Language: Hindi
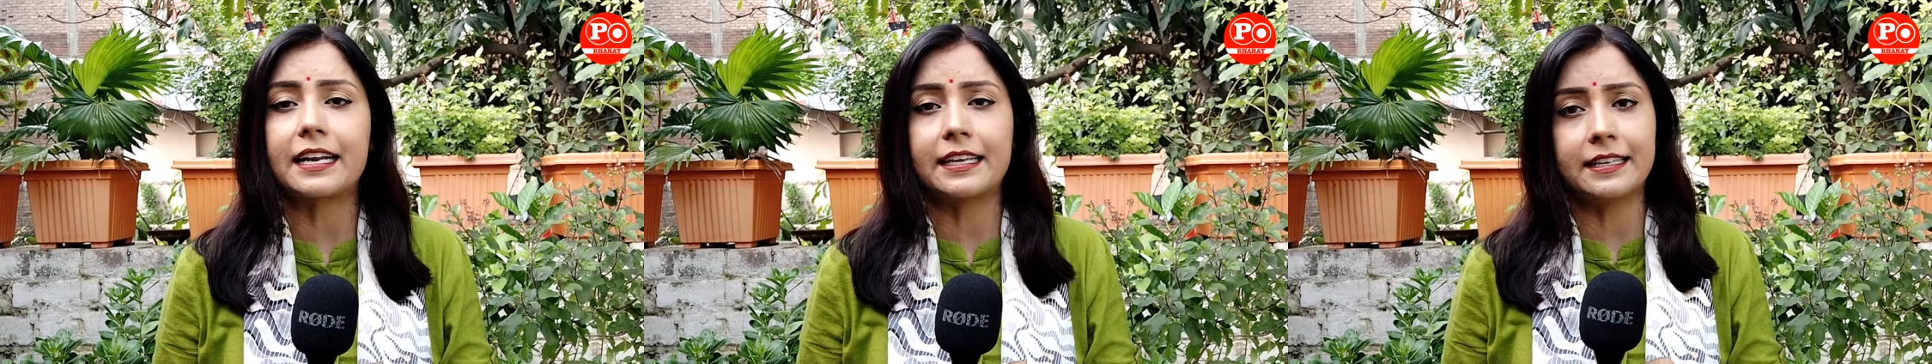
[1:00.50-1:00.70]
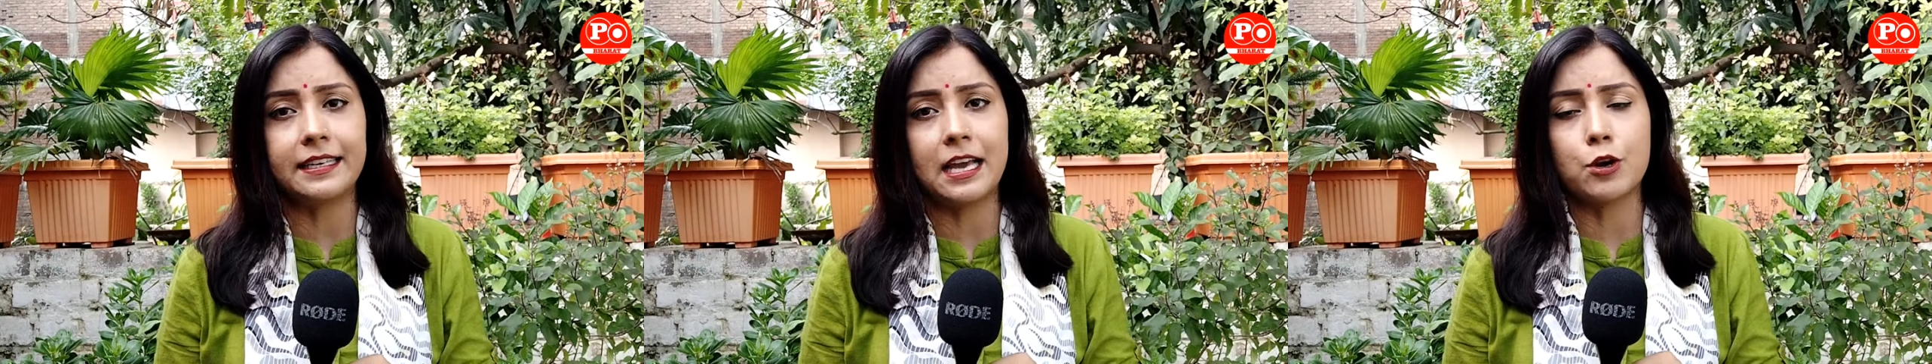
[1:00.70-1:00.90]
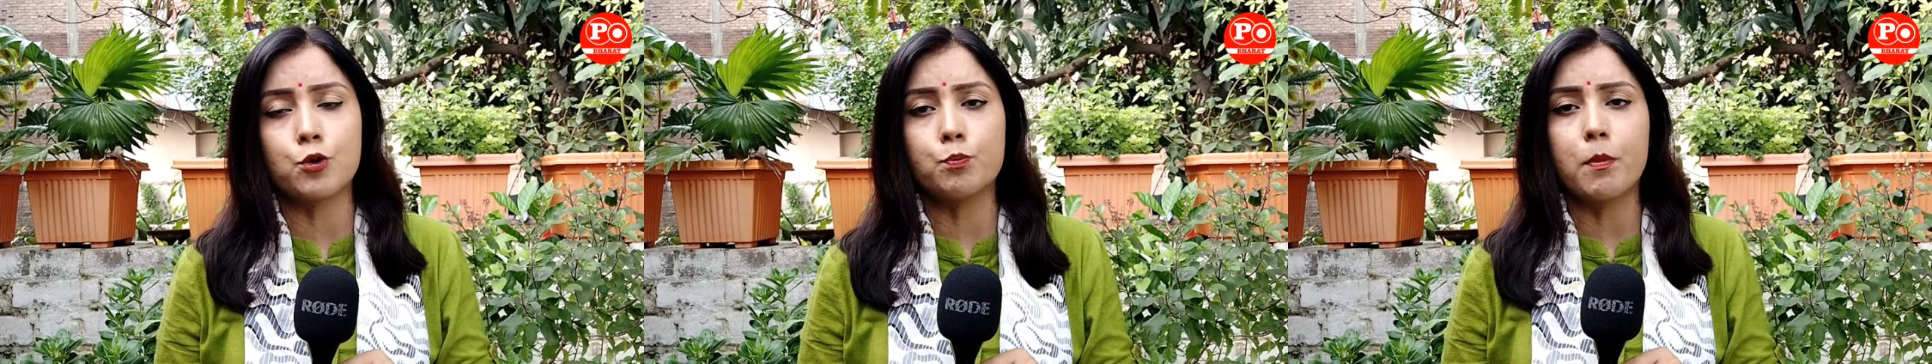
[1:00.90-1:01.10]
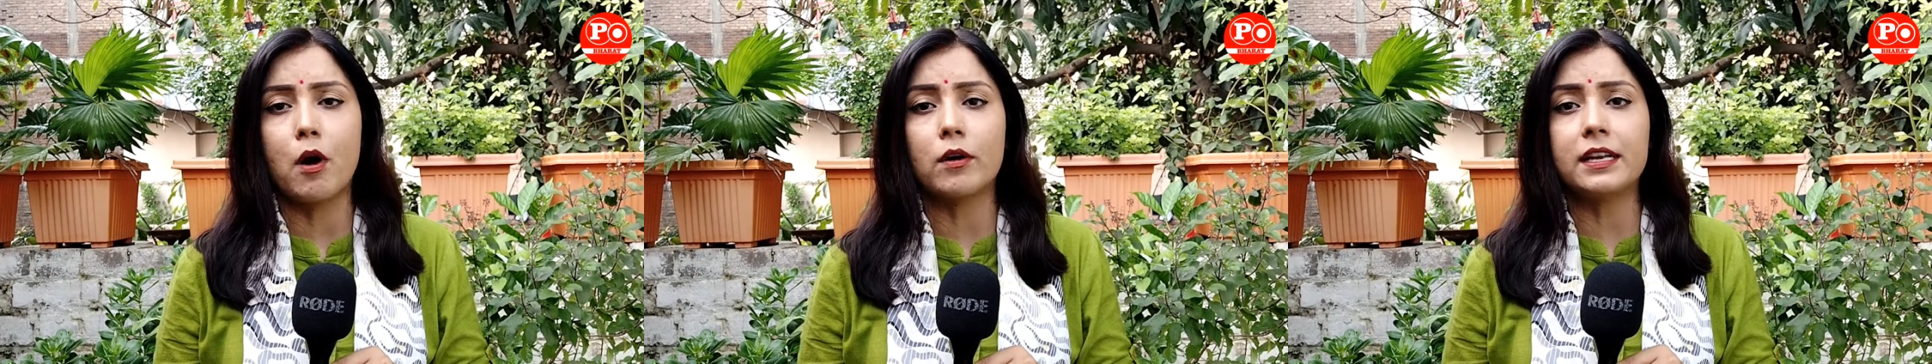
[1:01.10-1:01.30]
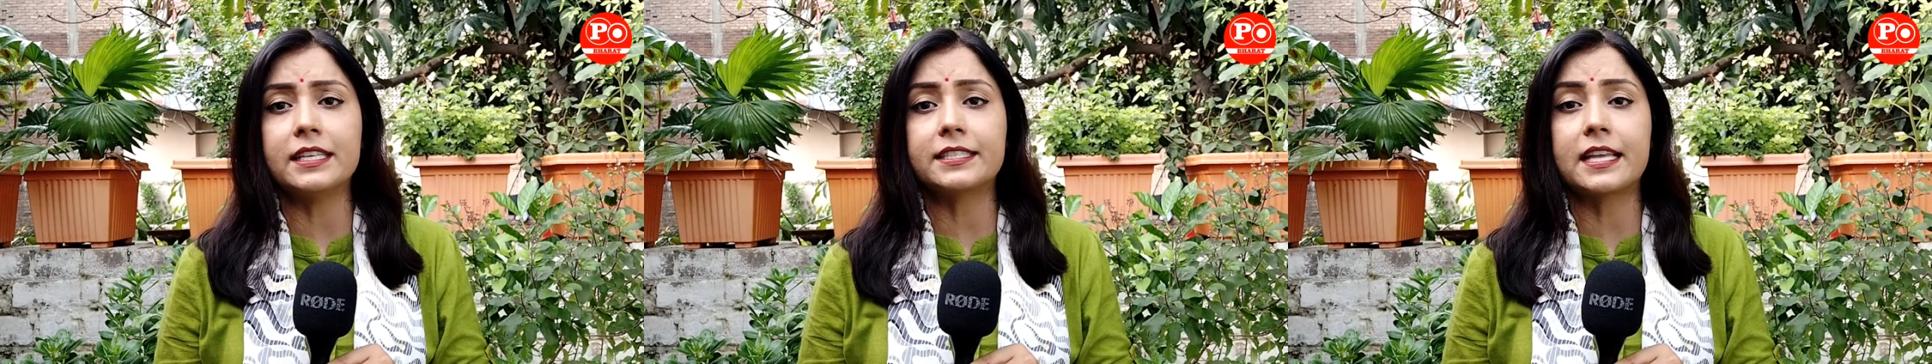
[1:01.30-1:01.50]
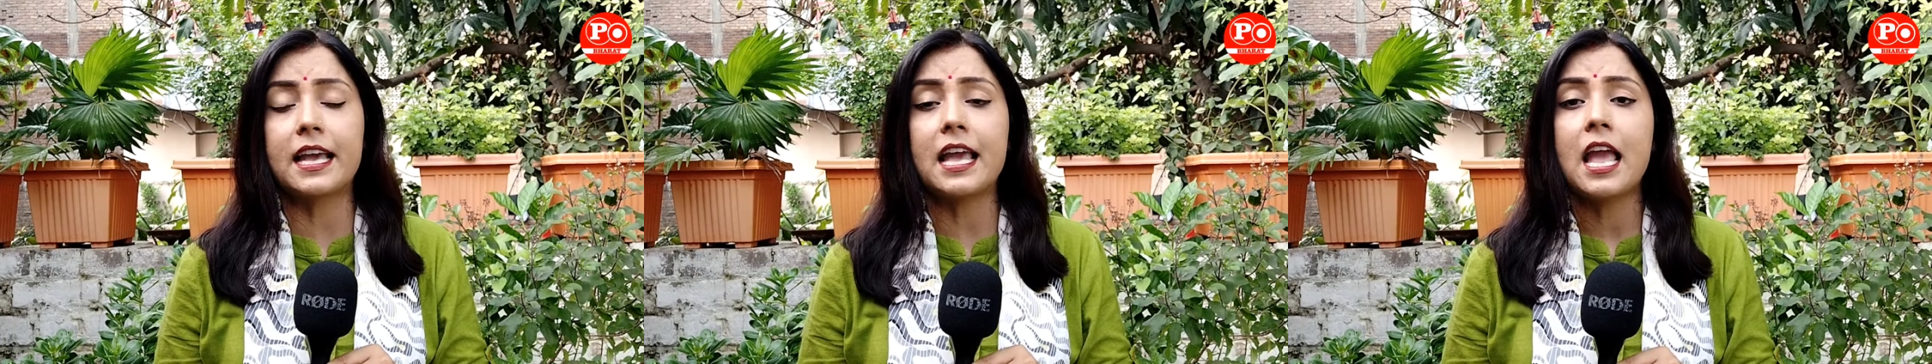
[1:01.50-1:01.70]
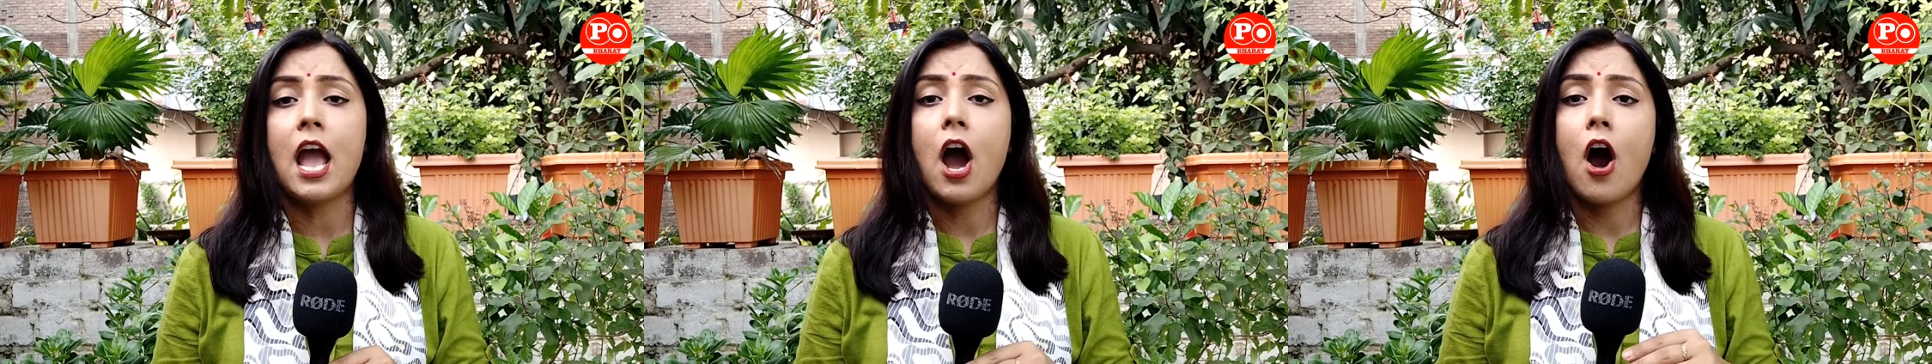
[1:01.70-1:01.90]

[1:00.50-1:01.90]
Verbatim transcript: आ रही हैं रुपौली से